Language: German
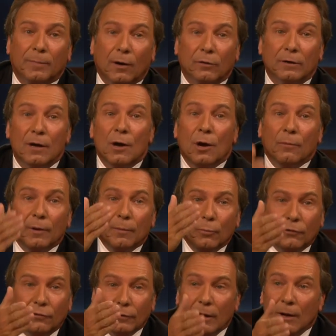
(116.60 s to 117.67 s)
brauchen. Wie wir
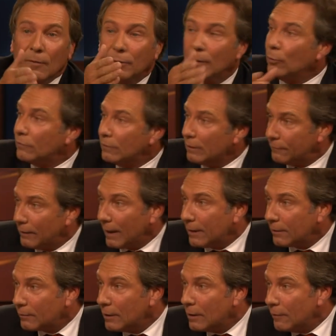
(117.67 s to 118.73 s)
müssen, Ihre andere müssen Meinung,
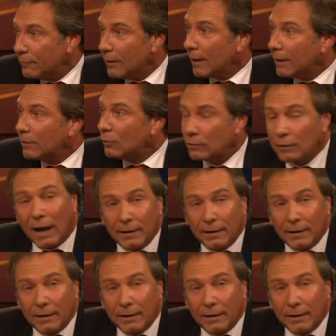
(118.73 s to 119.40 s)
vielleicht, vielleicht noch